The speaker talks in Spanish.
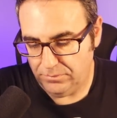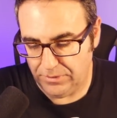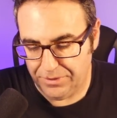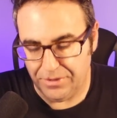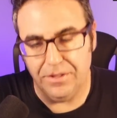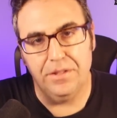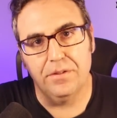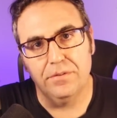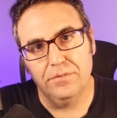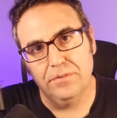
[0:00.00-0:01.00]

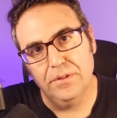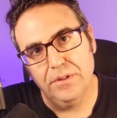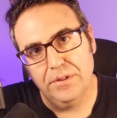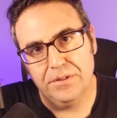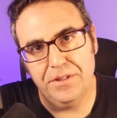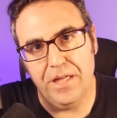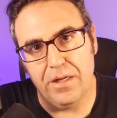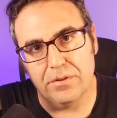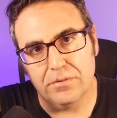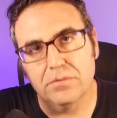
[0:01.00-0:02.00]
decidir
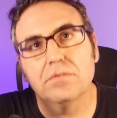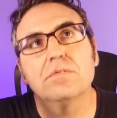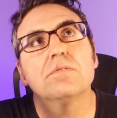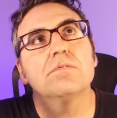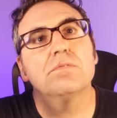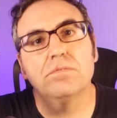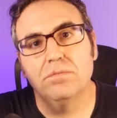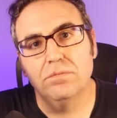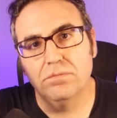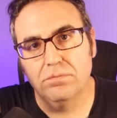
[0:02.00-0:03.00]
tirar
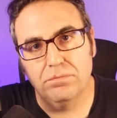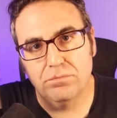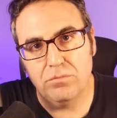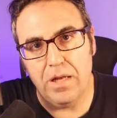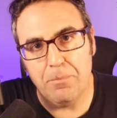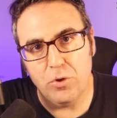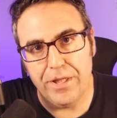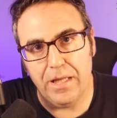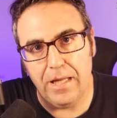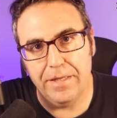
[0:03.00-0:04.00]
la
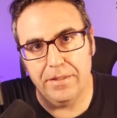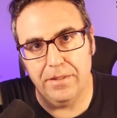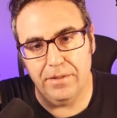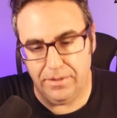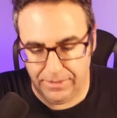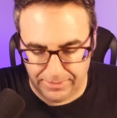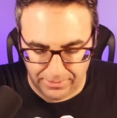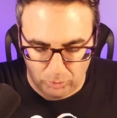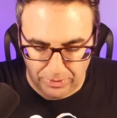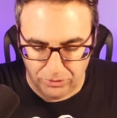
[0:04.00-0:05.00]
moneda al aire y
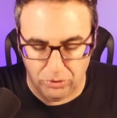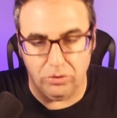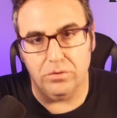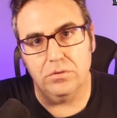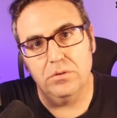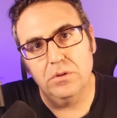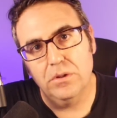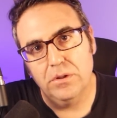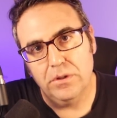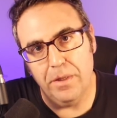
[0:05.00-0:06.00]
que cuando
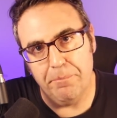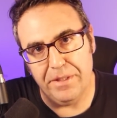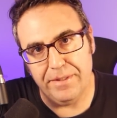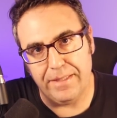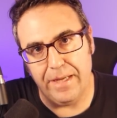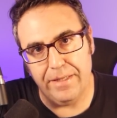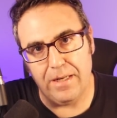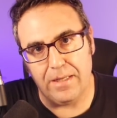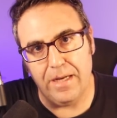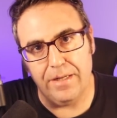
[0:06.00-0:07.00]
en vez de caer
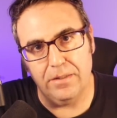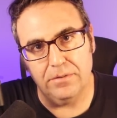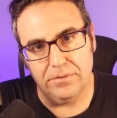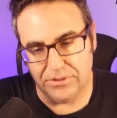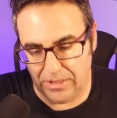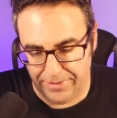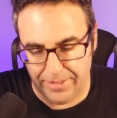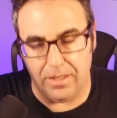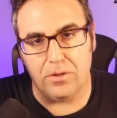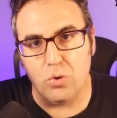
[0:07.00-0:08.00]
la cara,
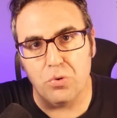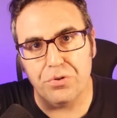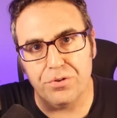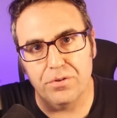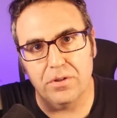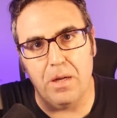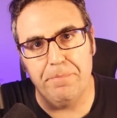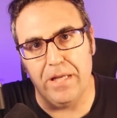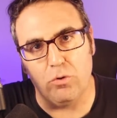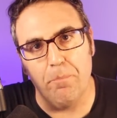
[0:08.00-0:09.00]
saliera la cruz,
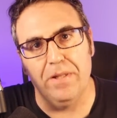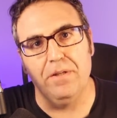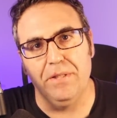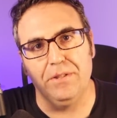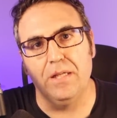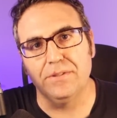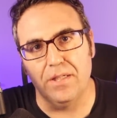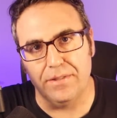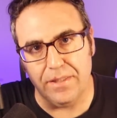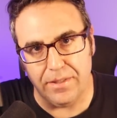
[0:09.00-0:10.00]
cambiar completamente la
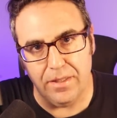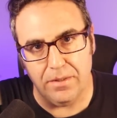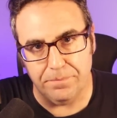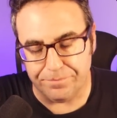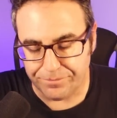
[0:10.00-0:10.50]
estrategia,